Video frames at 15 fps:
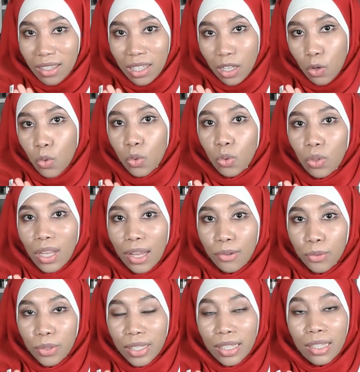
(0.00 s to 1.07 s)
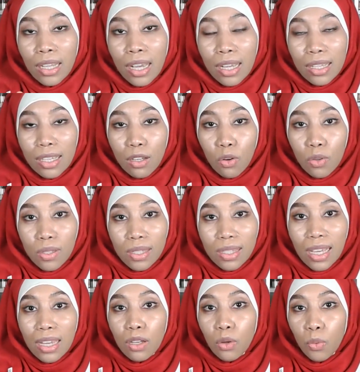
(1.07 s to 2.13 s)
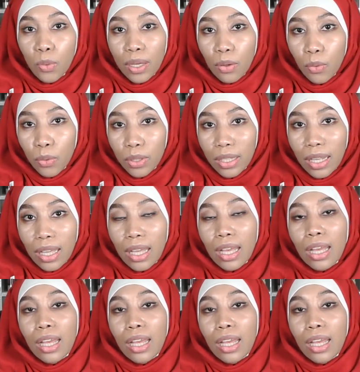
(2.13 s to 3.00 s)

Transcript: يكونوا ضروريين يكون الزنك ويكون